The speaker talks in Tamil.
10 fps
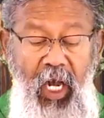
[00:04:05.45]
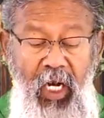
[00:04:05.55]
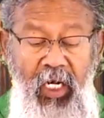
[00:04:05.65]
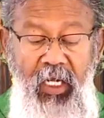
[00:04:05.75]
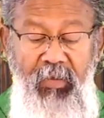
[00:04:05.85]

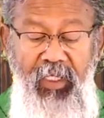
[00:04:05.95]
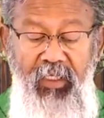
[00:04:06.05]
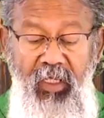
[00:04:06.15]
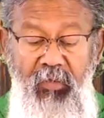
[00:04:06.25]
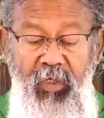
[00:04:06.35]
ஆண்டவர்
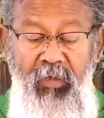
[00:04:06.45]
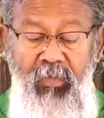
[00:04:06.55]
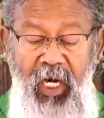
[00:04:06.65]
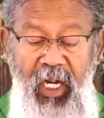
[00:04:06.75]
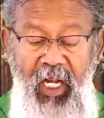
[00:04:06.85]
திருமுன்
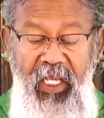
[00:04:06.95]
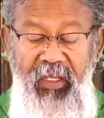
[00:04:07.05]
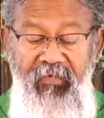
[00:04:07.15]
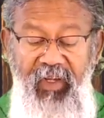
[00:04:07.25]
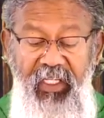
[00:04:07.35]
மடலை
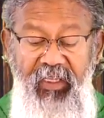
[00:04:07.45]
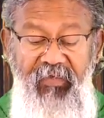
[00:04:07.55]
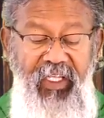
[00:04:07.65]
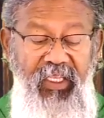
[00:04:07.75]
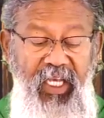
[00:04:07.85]
விரித்து
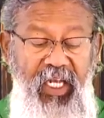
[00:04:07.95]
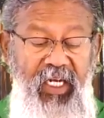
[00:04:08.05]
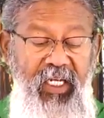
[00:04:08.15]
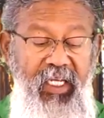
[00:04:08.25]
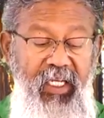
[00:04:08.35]
வைத்தார்
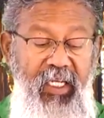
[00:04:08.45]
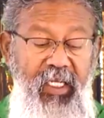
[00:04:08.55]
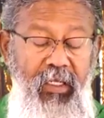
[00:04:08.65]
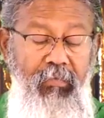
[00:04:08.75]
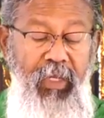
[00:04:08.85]

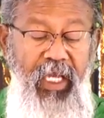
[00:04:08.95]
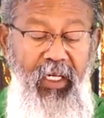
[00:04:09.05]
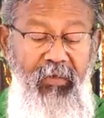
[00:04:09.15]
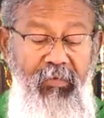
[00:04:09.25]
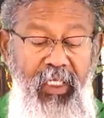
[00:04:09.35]

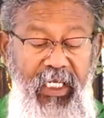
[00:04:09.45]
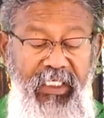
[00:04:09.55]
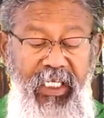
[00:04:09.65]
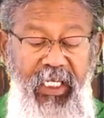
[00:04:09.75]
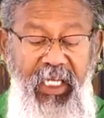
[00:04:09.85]
மேலும்
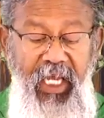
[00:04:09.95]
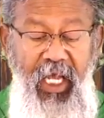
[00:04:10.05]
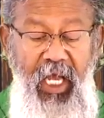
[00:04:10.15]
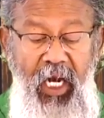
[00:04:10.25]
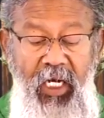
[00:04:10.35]
எசைக்கியா
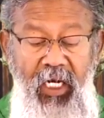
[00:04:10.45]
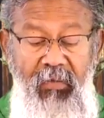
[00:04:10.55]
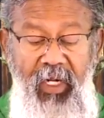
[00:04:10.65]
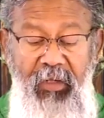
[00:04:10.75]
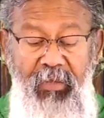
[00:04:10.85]

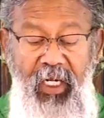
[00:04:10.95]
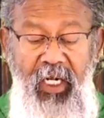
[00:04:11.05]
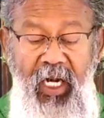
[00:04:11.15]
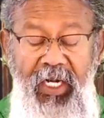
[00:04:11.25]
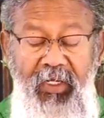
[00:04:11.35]
ஆண்டவரை
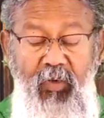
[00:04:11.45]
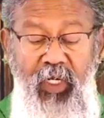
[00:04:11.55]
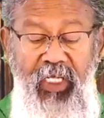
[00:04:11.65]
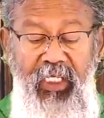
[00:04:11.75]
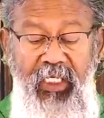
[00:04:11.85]
மன்றாடி
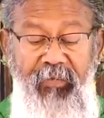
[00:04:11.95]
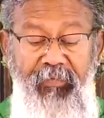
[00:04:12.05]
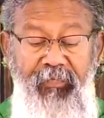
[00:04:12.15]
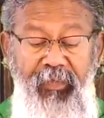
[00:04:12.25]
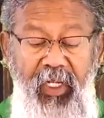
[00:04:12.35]
கூறியது
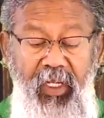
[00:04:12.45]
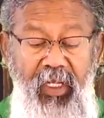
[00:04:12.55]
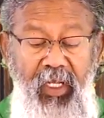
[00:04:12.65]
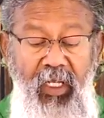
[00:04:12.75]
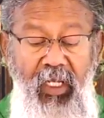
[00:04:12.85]

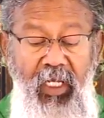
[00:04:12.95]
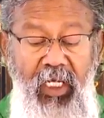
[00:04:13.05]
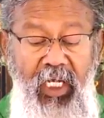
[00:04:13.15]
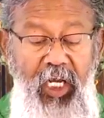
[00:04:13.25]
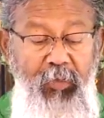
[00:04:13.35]

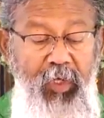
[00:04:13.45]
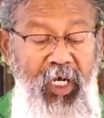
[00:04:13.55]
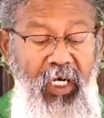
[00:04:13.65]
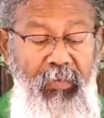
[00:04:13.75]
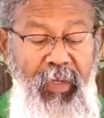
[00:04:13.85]

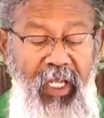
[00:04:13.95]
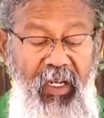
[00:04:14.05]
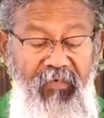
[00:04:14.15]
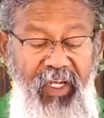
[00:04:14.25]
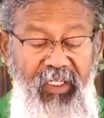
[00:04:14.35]
கெருபுகள்
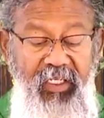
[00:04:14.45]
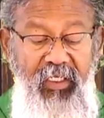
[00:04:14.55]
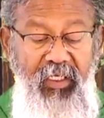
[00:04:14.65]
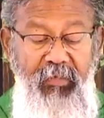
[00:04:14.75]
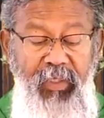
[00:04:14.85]
மேல்
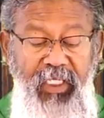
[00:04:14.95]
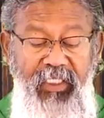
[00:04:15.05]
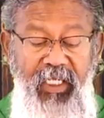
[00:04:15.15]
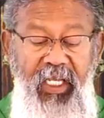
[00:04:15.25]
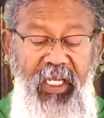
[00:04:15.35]
வீற்றிருக்கும்
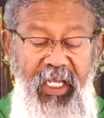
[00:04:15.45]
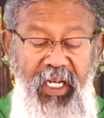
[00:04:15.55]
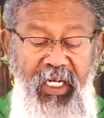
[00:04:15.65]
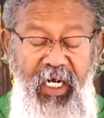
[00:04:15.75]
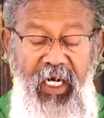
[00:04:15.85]

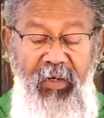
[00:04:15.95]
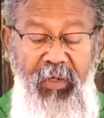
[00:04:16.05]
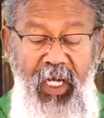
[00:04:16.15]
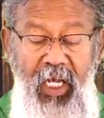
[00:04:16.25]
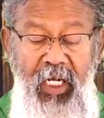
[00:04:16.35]
இஸ்ரேலின்
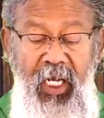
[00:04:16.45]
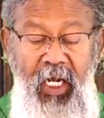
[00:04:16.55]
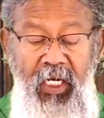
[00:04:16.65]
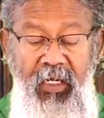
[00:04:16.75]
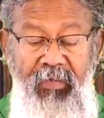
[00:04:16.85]
கடவுளான
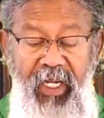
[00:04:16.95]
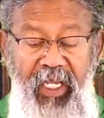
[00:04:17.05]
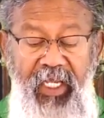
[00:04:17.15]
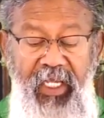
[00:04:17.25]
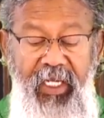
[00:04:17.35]
ஆண்டவரே